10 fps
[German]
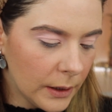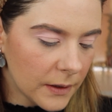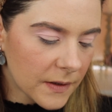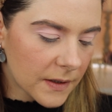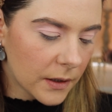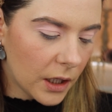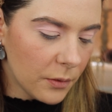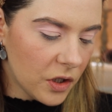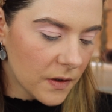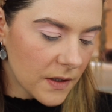Das
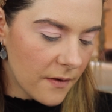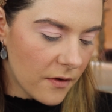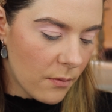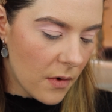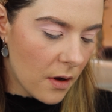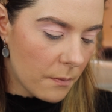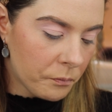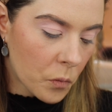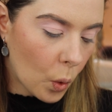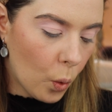gebe ich jetzt einfach mal
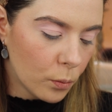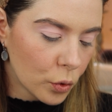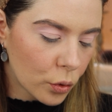oben